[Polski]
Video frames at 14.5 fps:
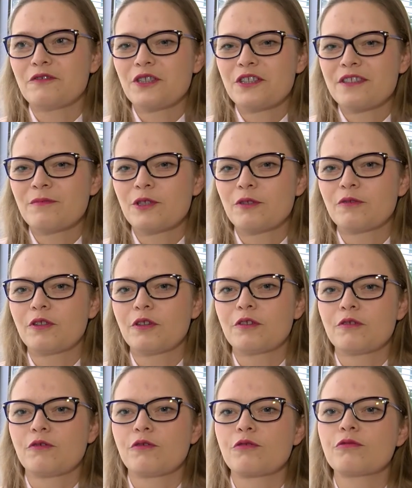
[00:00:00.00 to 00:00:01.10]
wszystkim są to
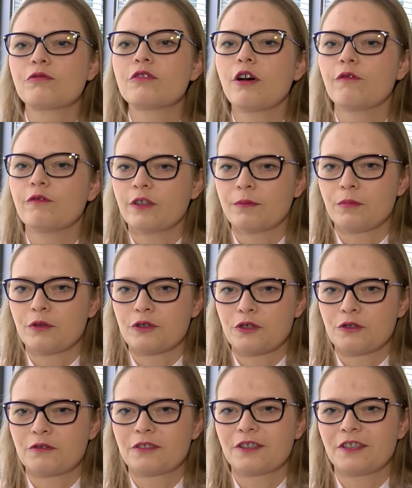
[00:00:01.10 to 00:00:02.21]
gruntowne
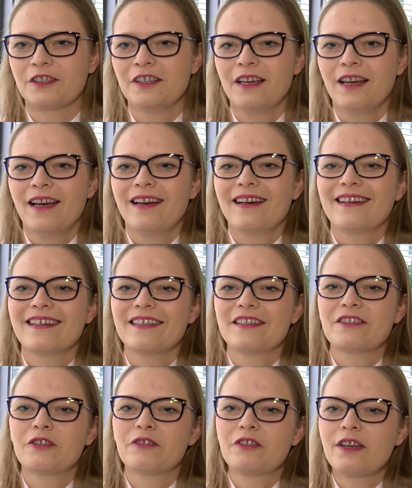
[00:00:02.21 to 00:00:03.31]
porządki. E,
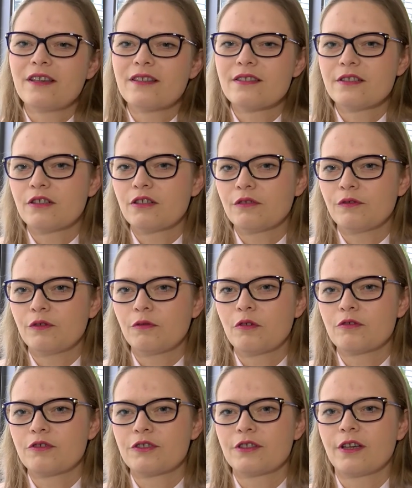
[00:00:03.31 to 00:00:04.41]
to nie jest tylko i
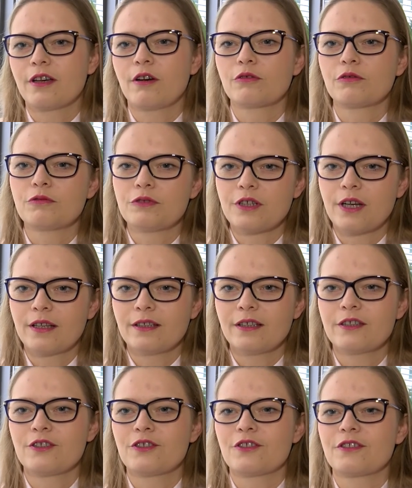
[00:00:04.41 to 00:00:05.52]
wyłącznie
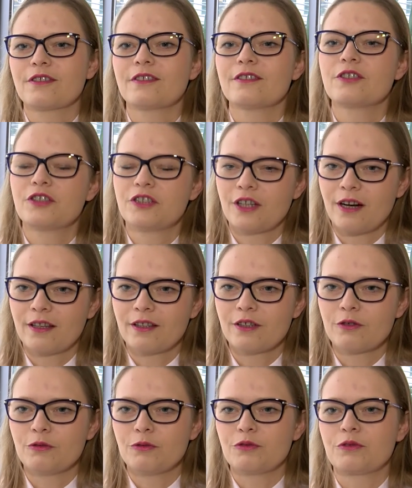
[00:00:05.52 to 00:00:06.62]
odkurzanie czy ścieranie
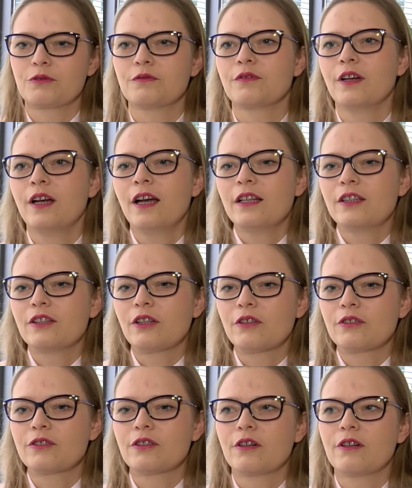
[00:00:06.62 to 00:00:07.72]
kurzów to
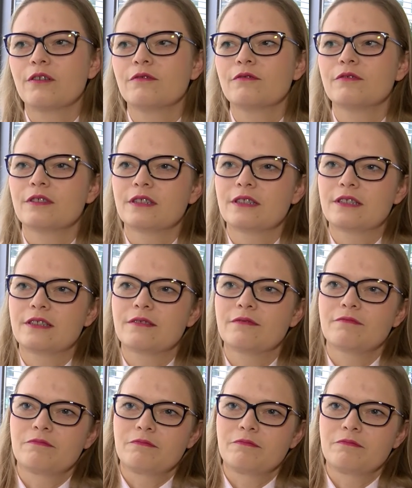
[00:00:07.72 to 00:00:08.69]
są, e,